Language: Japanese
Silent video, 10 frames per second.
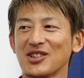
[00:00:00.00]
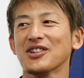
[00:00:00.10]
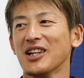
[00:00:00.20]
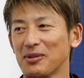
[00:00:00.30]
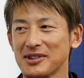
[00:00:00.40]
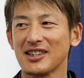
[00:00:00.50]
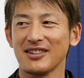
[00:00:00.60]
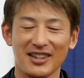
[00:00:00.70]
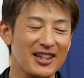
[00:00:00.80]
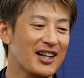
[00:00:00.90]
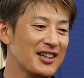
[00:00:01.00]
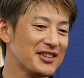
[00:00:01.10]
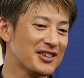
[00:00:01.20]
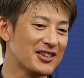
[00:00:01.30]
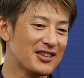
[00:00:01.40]
そうね安倍ちゃんね、はい、あ
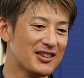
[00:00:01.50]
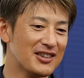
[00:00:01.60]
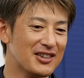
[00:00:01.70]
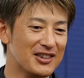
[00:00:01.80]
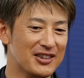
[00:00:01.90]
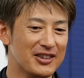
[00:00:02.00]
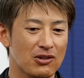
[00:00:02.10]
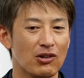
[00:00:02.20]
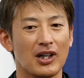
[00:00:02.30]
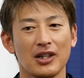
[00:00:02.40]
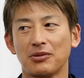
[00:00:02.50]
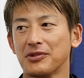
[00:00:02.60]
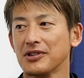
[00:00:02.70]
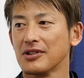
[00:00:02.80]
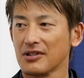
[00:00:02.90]
の後輩
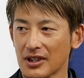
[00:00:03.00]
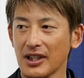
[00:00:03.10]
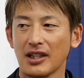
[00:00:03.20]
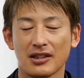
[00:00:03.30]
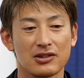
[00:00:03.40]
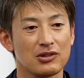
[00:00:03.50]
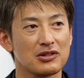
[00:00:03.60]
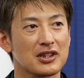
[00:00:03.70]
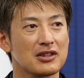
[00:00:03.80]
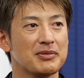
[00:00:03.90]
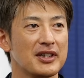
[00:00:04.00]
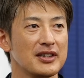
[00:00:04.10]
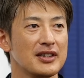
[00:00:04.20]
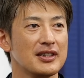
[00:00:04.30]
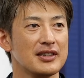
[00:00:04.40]
思いというかねそういう気配
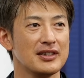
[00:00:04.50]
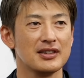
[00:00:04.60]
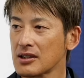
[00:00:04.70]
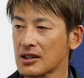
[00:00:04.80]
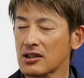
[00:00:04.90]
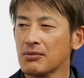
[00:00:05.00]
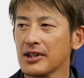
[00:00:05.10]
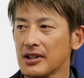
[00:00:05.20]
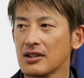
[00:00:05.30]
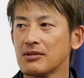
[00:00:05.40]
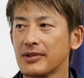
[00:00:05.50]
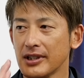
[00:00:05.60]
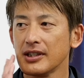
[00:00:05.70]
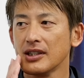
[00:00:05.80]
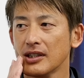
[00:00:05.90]
り、気配りできる
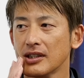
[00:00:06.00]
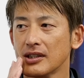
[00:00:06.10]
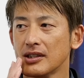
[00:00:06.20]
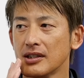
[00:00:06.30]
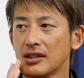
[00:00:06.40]
前に、はい、